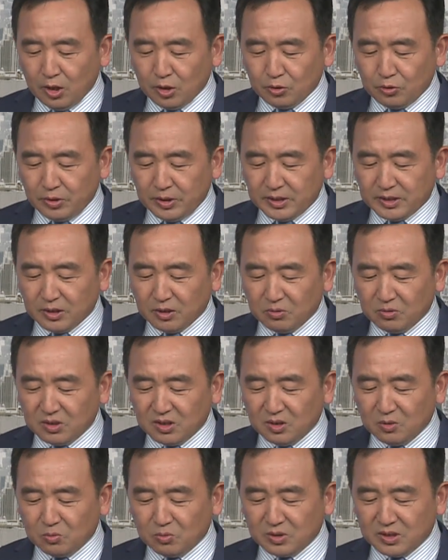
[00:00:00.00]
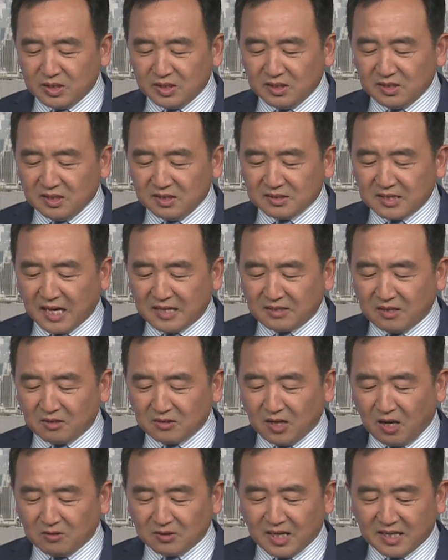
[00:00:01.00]
追求核武器和弹
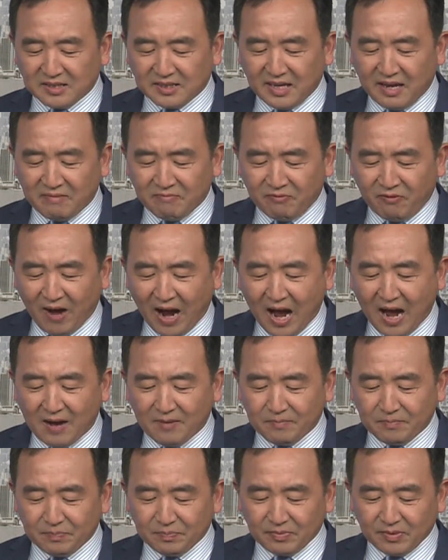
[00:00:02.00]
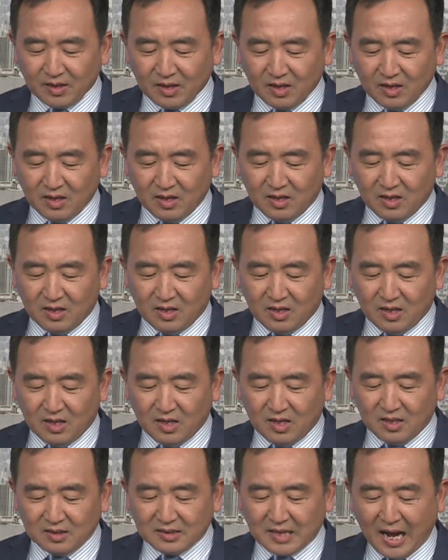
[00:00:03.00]
道导弹研发。
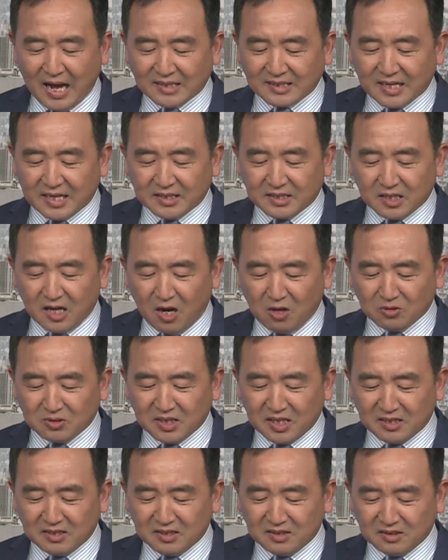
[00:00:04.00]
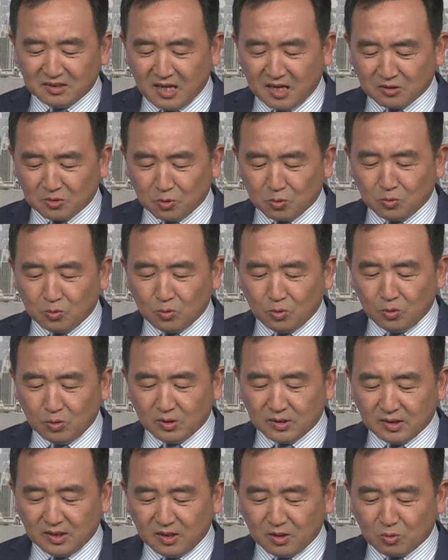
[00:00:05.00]
啊，他在朝鲜人当中
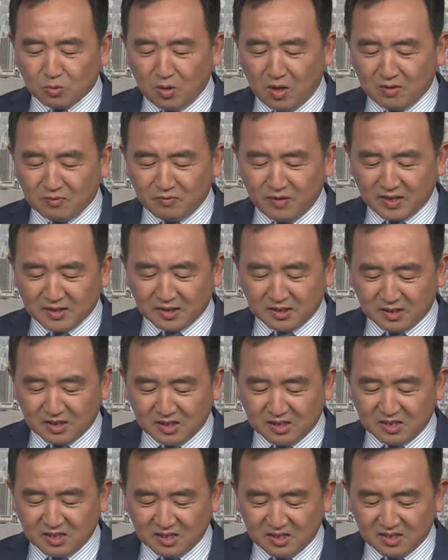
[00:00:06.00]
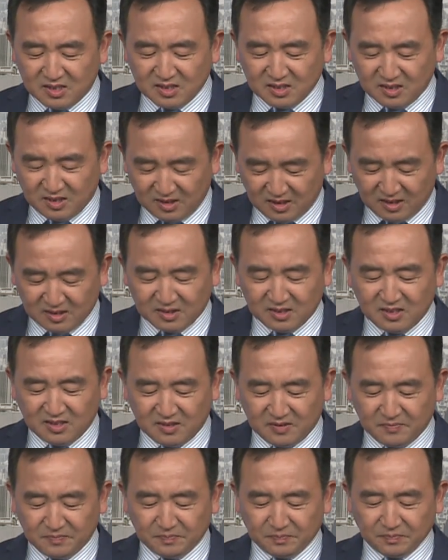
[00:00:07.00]
获得了广泛的支持，可能
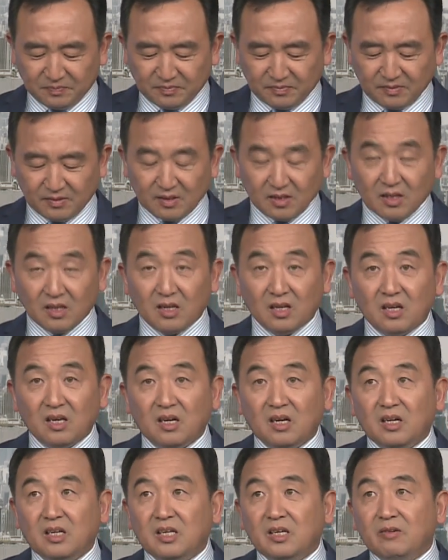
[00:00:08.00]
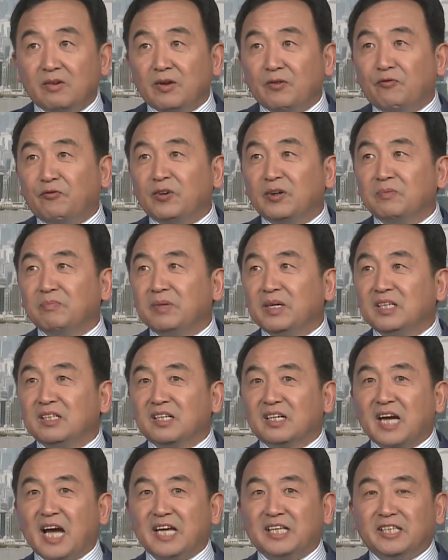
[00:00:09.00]
是因为封闭
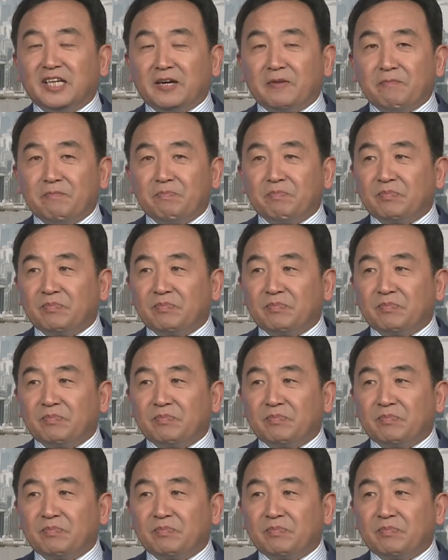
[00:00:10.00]
的概念，